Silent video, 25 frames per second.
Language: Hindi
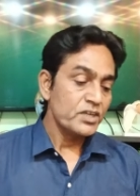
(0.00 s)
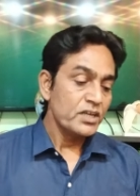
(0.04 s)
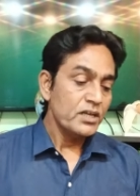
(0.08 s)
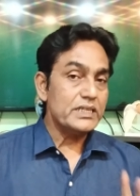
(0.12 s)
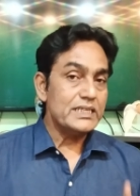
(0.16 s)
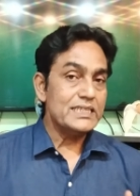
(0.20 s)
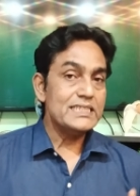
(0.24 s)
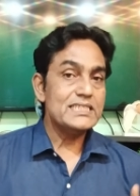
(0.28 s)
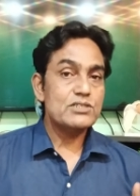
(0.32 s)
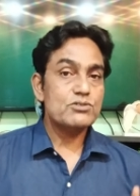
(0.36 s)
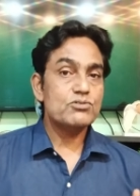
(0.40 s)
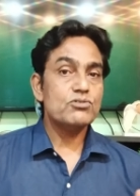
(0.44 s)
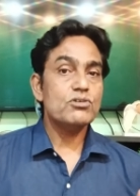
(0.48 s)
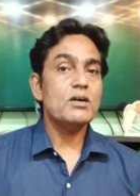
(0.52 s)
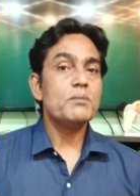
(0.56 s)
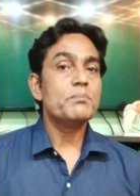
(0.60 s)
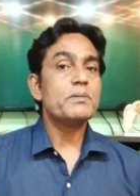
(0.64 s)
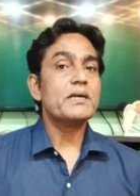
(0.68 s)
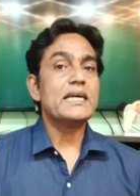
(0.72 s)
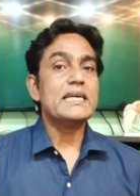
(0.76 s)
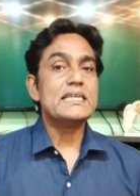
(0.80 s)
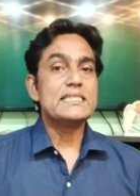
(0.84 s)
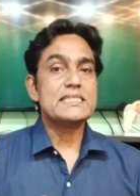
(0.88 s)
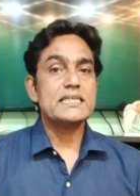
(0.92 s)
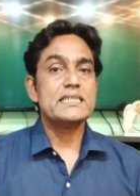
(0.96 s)
तो इसको
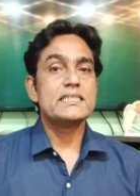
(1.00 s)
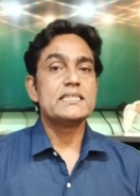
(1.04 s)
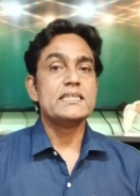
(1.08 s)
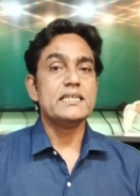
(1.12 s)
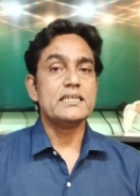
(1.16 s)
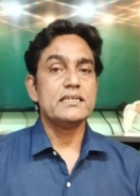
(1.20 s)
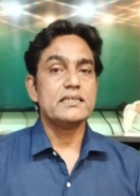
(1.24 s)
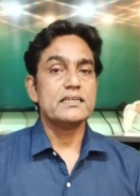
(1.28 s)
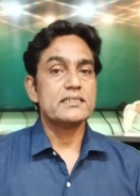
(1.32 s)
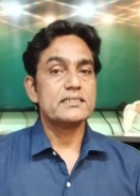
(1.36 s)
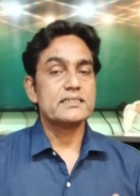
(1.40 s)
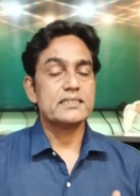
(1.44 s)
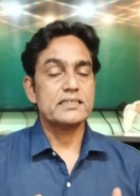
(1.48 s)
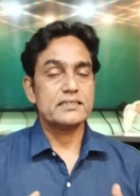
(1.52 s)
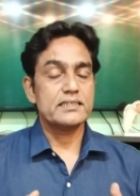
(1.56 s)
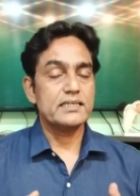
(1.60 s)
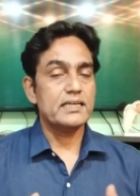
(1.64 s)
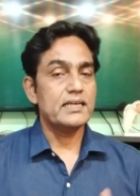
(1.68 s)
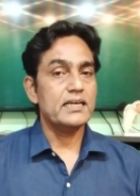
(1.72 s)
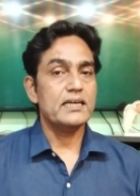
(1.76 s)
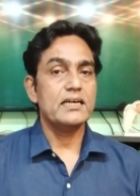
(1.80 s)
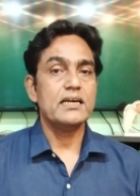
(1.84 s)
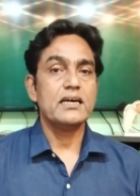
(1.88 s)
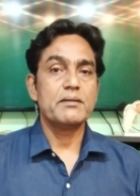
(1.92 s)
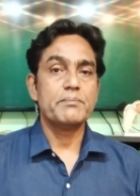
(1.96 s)
हम कैसे ठीक कर
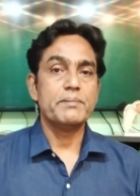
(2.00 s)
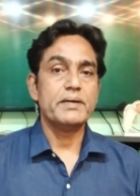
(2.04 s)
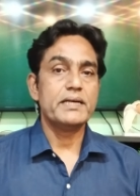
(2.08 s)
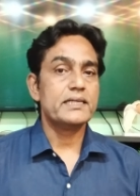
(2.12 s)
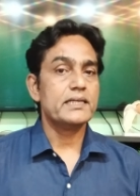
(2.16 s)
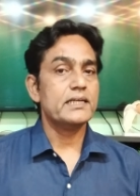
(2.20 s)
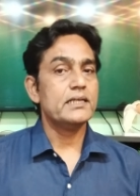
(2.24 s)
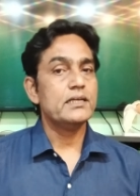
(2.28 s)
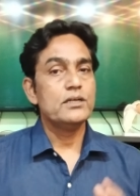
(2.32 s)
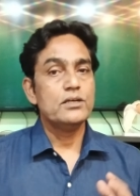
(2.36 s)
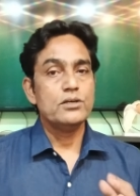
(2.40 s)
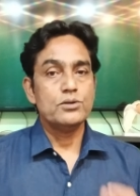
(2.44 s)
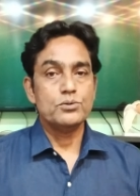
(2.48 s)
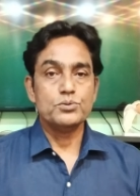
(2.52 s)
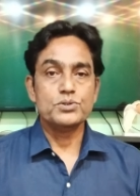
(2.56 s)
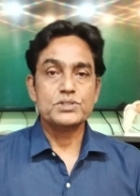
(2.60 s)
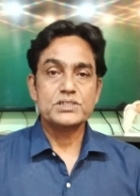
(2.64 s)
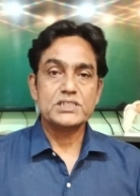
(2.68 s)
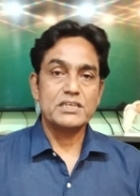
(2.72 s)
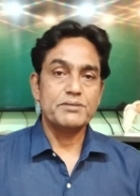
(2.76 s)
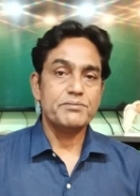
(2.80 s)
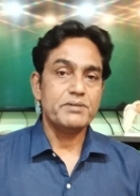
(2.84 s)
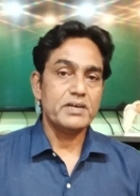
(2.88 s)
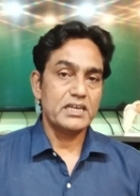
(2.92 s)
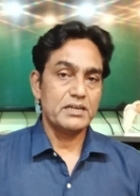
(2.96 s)
सकते हैं घर बैठे
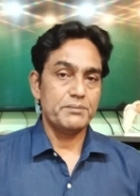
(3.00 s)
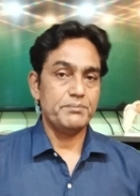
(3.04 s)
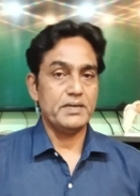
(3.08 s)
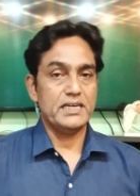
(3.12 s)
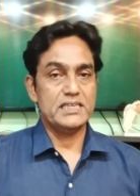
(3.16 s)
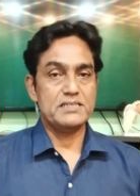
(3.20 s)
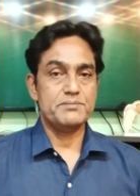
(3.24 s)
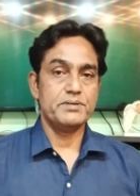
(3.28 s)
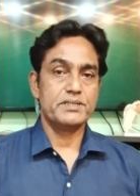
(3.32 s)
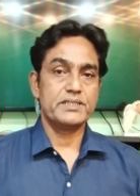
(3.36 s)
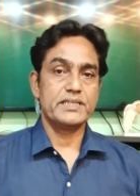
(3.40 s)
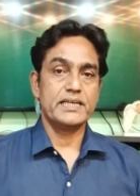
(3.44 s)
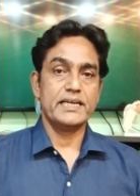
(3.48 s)
उसके बारे में आज